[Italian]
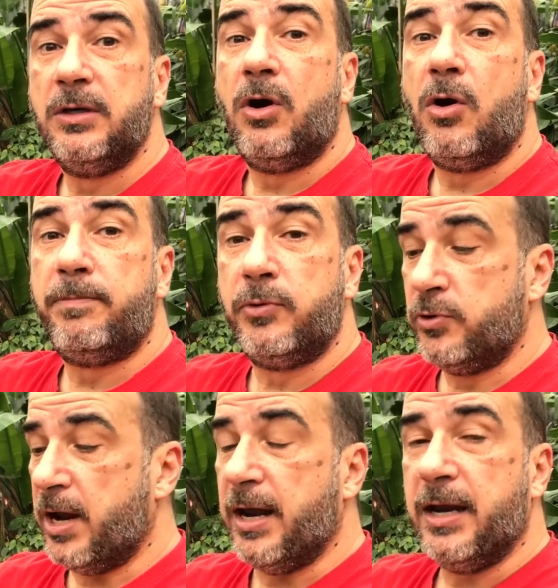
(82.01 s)

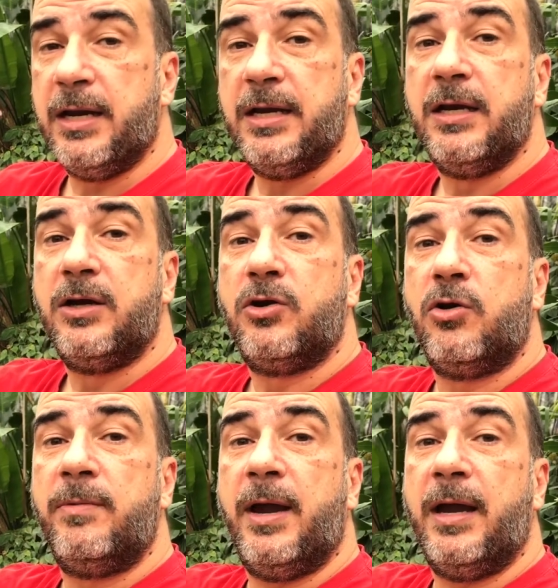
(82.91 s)
oppure
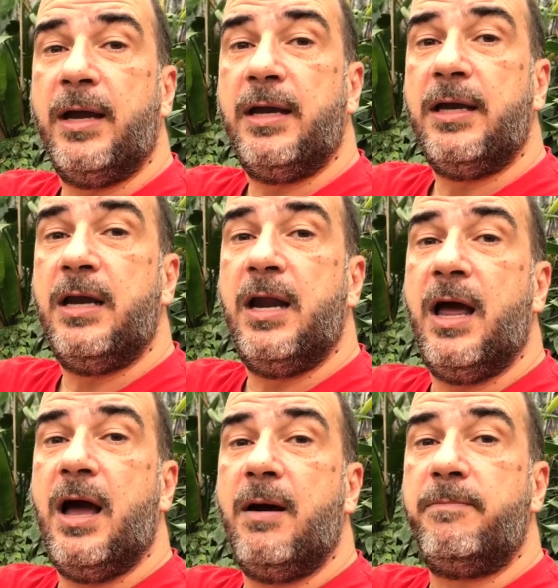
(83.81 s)
come il
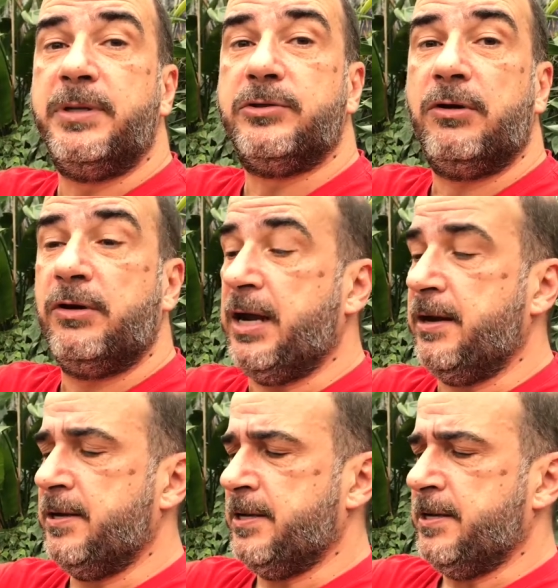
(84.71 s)
eh, pitone